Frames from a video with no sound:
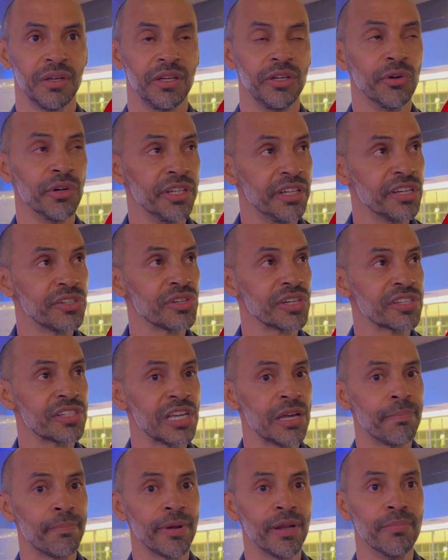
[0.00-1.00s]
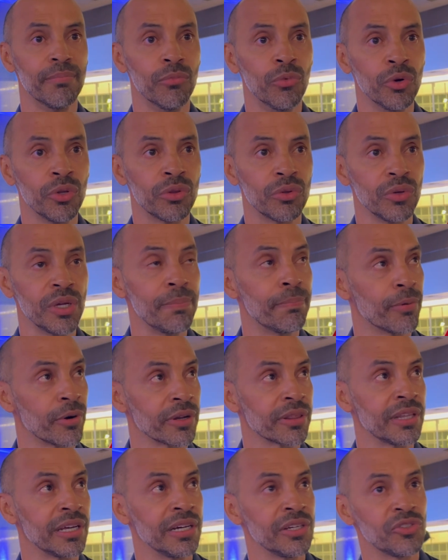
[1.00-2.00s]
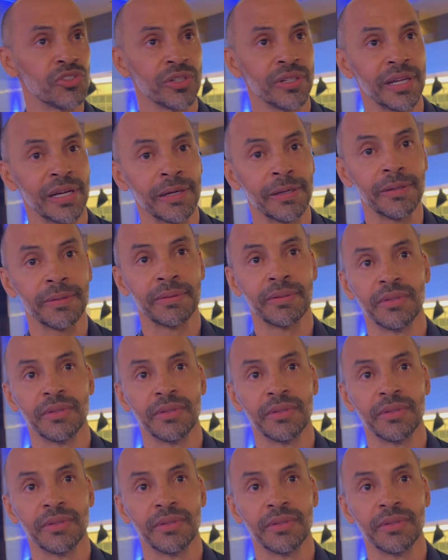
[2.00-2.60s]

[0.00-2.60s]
E o início é sempre muito importante, né?